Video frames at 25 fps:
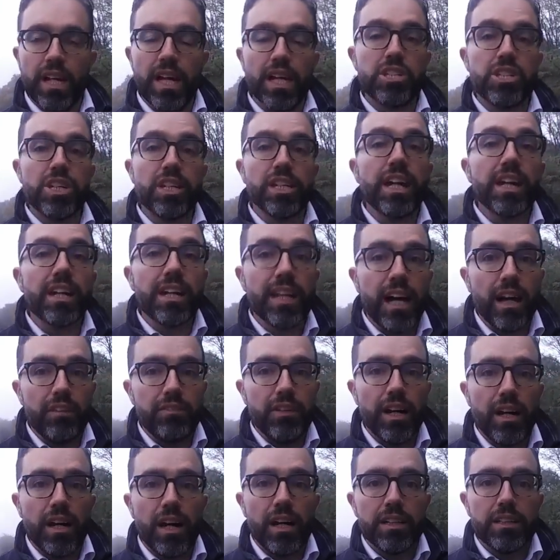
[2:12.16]
E si
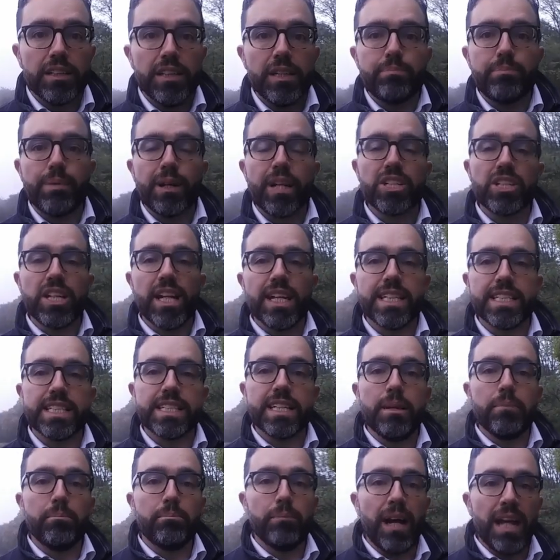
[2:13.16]
narrava di
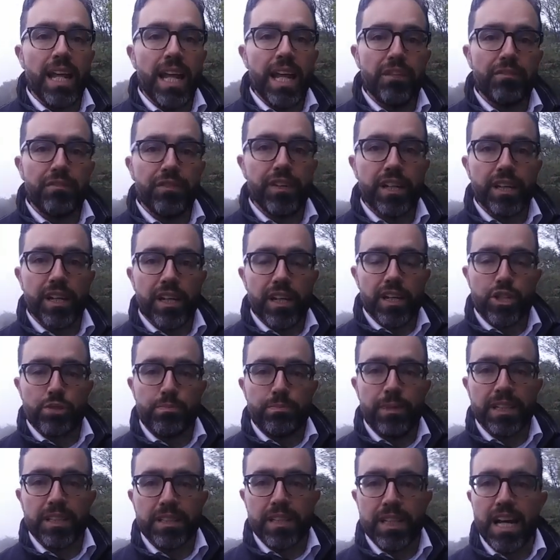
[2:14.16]
presenze malefiche,
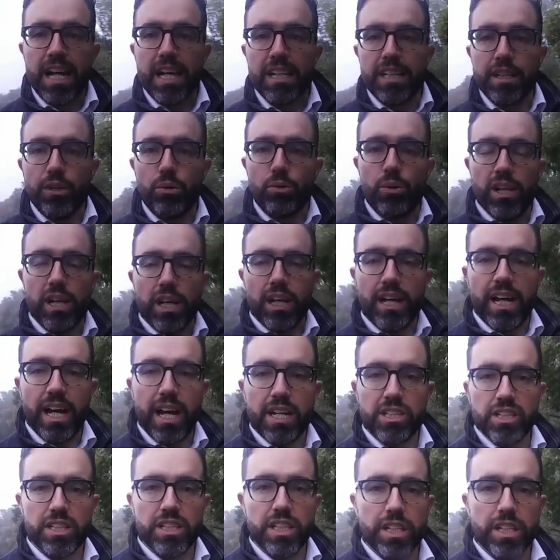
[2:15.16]
spettrali in quella casa.